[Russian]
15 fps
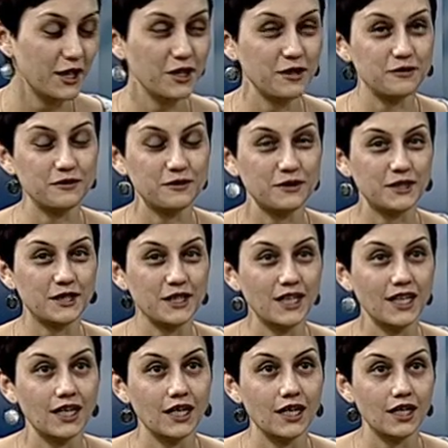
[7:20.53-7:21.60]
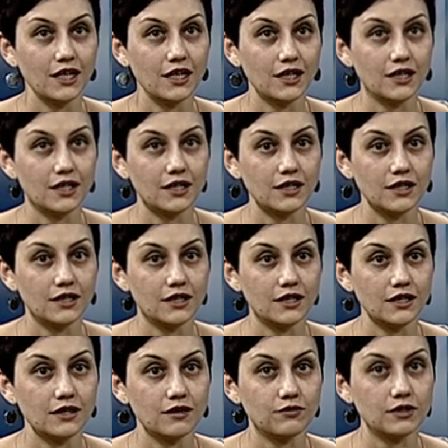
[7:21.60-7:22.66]
Вот.
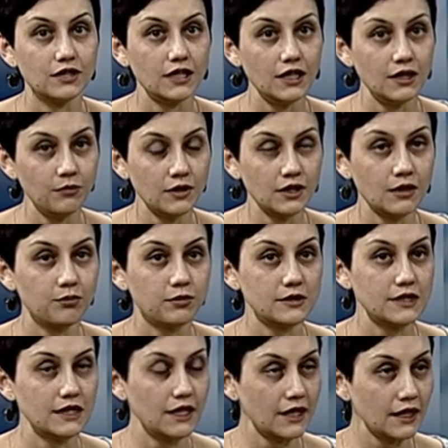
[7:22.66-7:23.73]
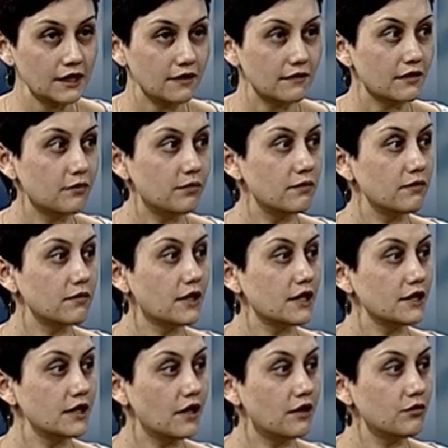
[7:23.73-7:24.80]
Э, вот именно после этого
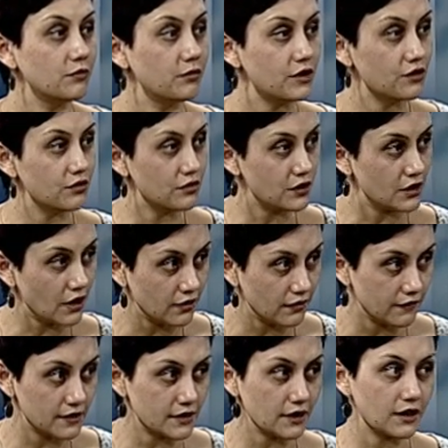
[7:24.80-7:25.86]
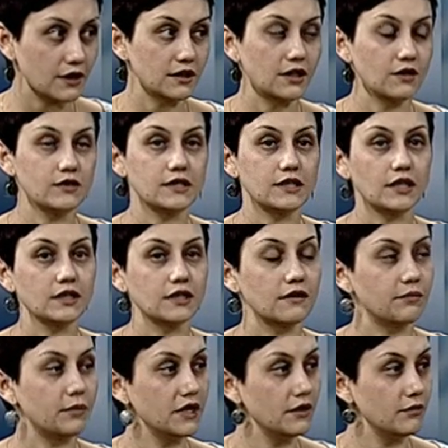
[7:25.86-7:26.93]
когда он пошел жаловаться, когда он стал
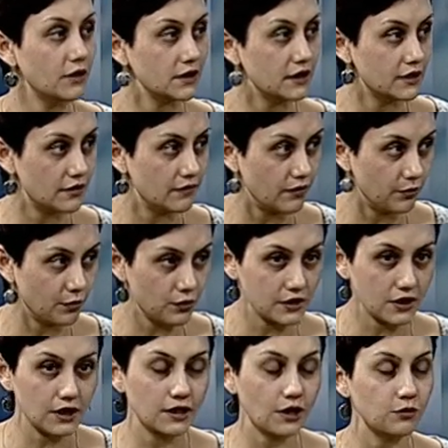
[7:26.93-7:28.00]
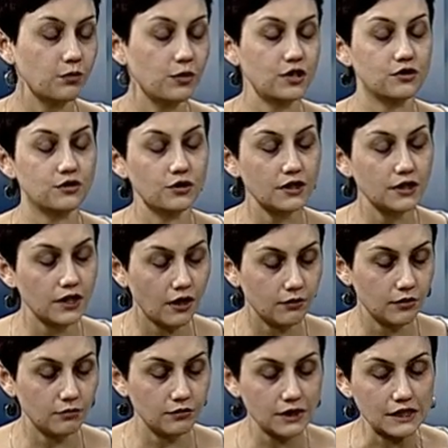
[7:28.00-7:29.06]
поднимать этот вопрос, когда он пришел к нам,
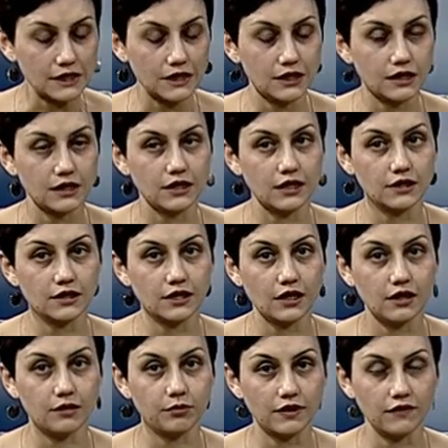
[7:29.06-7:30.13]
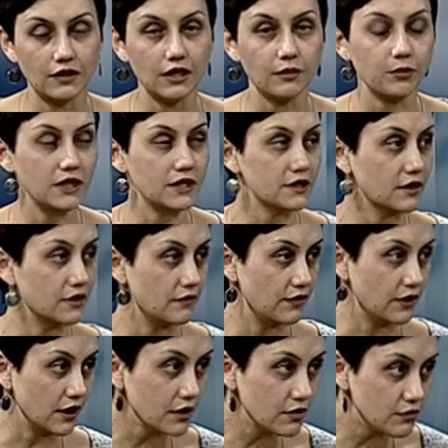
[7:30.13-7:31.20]
и мы э, тогда провели
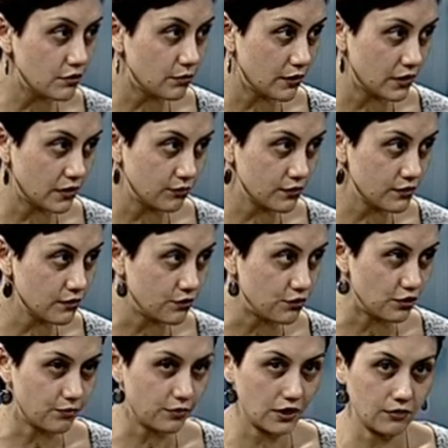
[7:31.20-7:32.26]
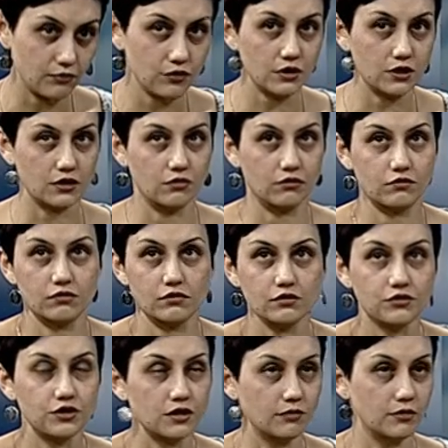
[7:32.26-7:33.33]
пресс-конференцию по этому случаю, потому что ну,
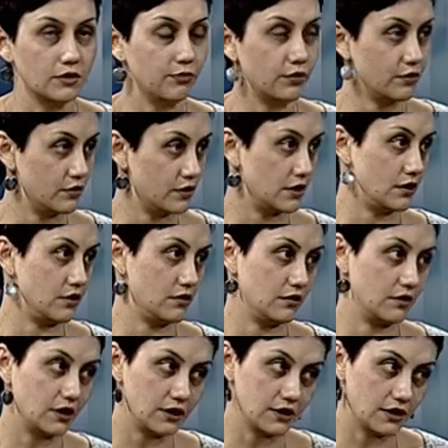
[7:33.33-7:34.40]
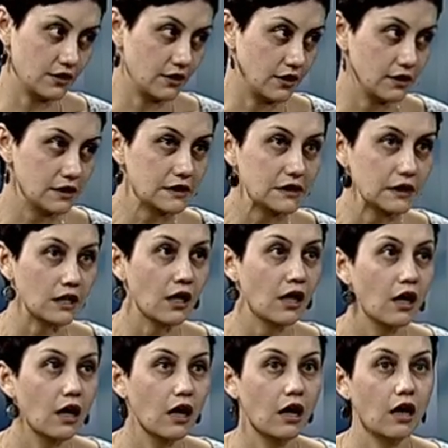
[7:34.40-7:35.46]
случай был просто резонансный.
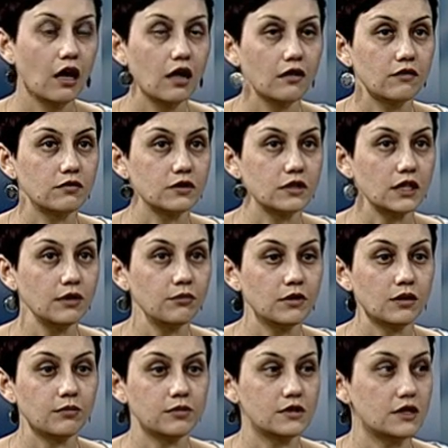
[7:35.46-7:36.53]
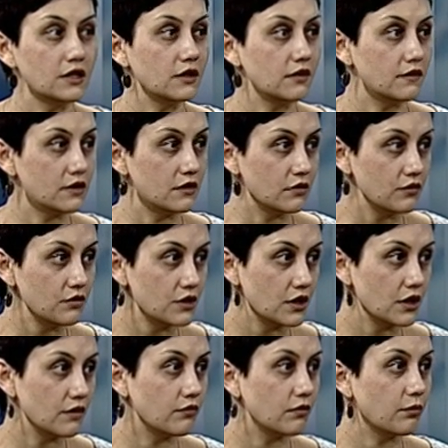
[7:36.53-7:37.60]
Вот. Именно после этого
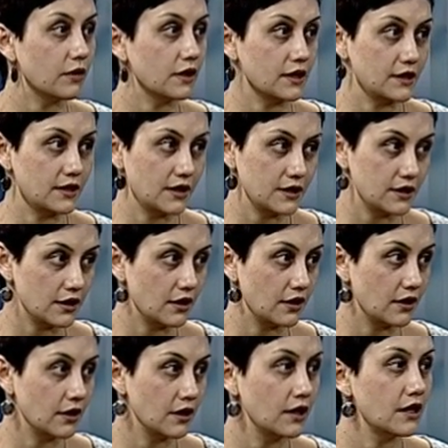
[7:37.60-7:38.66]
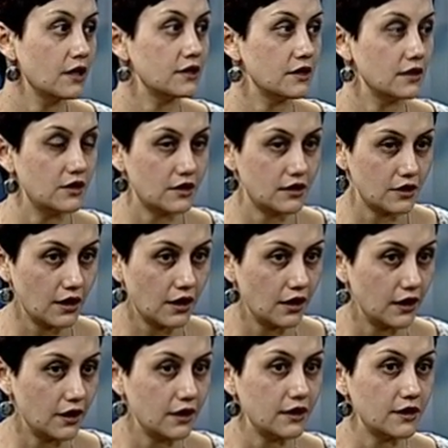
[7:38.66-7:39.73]
случая его показательно
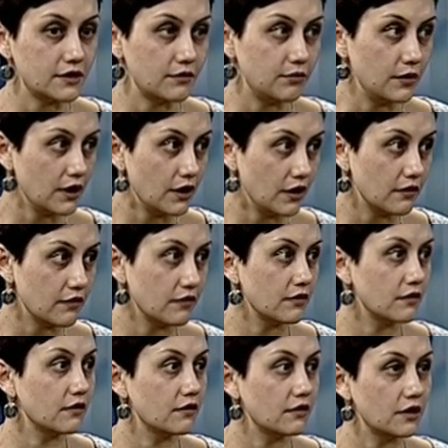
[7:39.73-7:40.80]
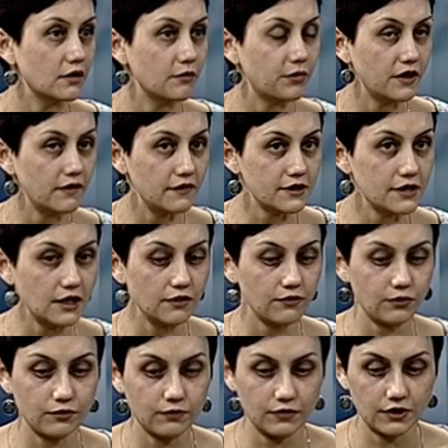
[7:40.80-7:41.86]
задержали и избили привезли в,
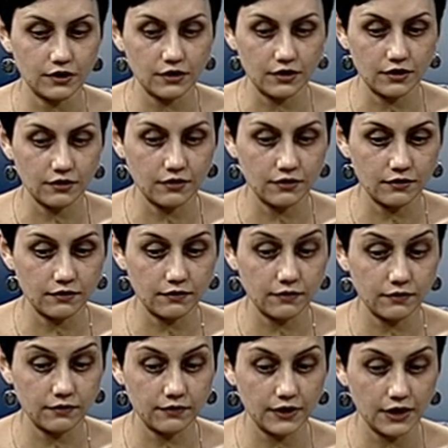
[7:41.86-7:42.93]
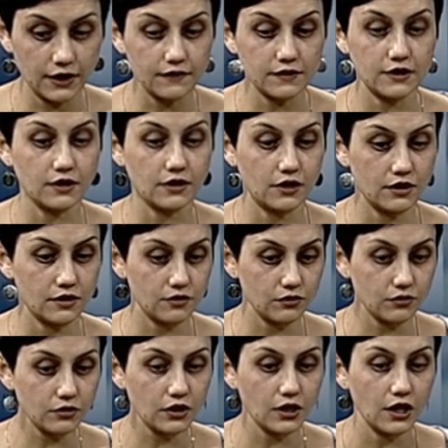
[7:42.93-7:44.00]
РУВД, э, в Киевский
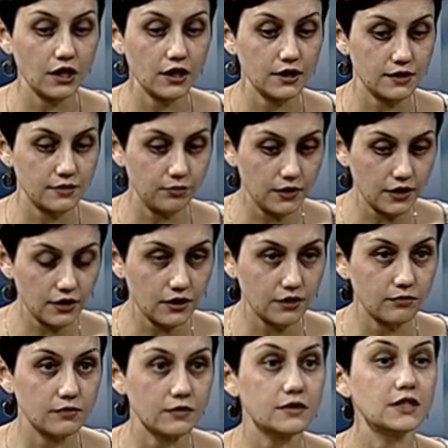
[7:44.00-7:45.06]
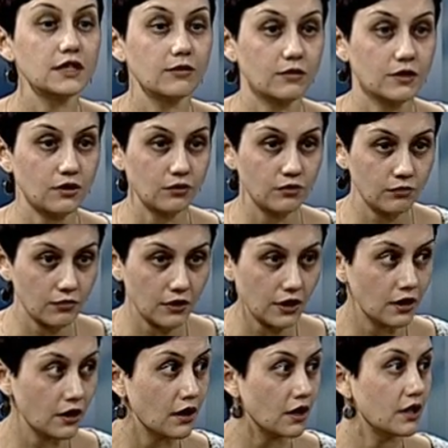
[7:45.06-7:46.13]
райсуд избитым, с гематомой,
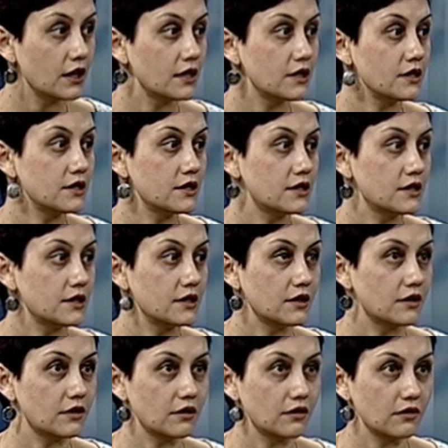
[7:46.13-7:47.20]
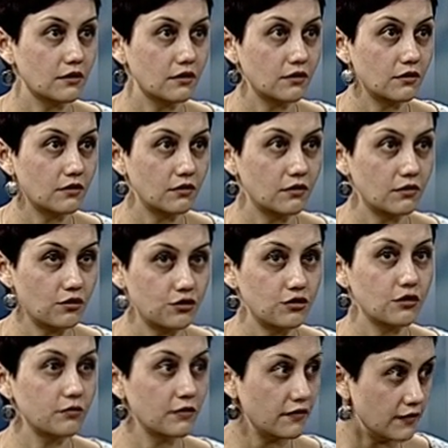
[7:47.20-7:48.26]
с э, то,
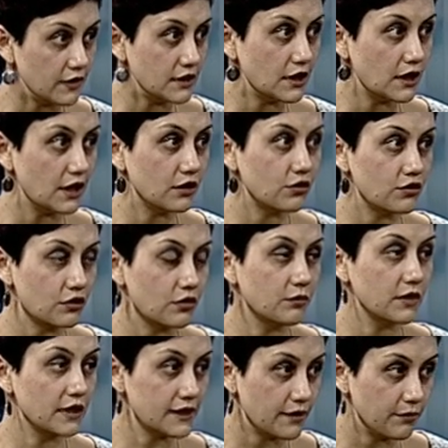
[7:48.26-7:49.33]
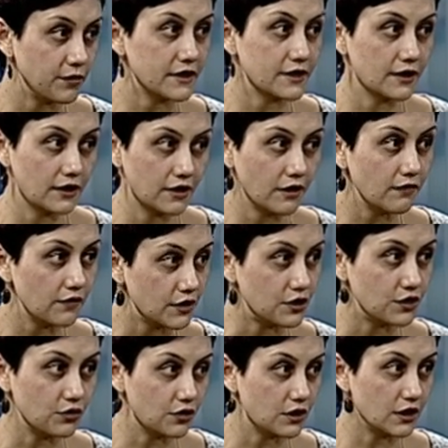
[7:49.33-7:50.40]
что мы видели, и то, что было записано на
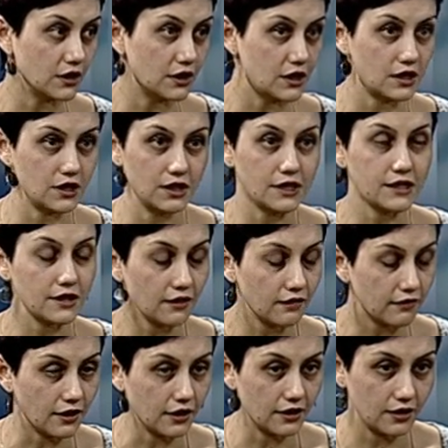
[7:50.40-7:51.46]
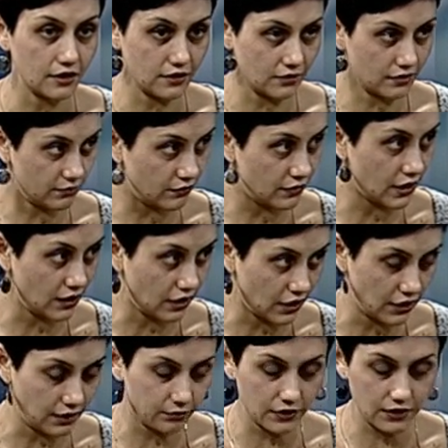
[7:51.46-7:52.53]
видео, это даже не слова, это
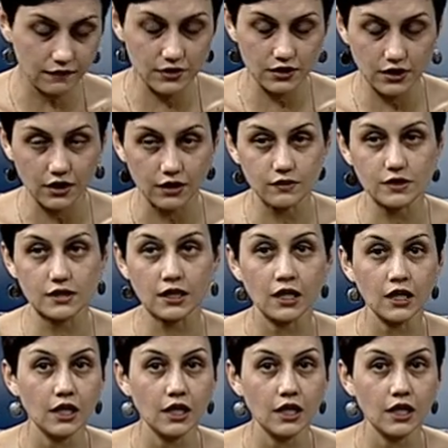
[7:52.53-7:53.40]
они подтверждаются.